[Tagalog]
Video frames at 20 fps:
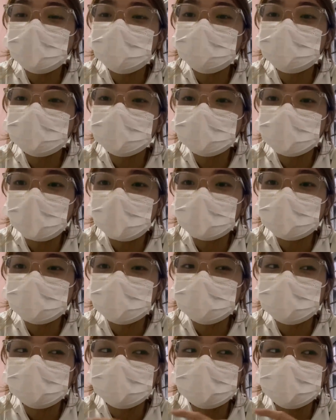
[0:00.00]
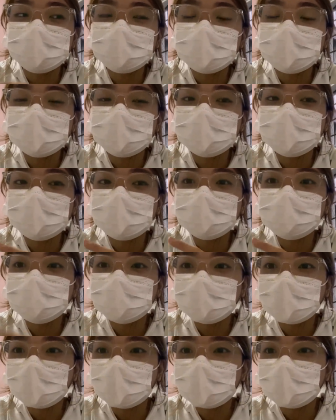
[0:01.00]
have decided to continue this
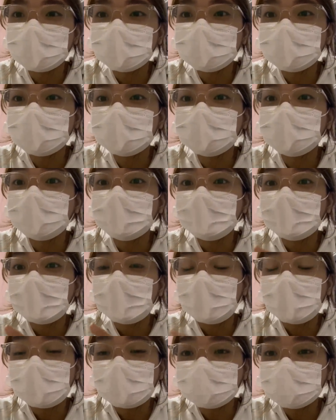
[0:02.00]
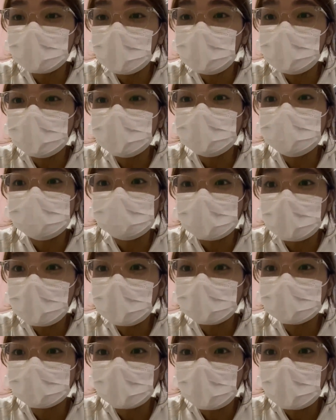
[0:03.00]
vlog until academic
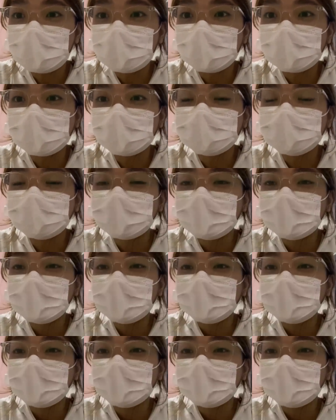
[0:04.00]
break namin.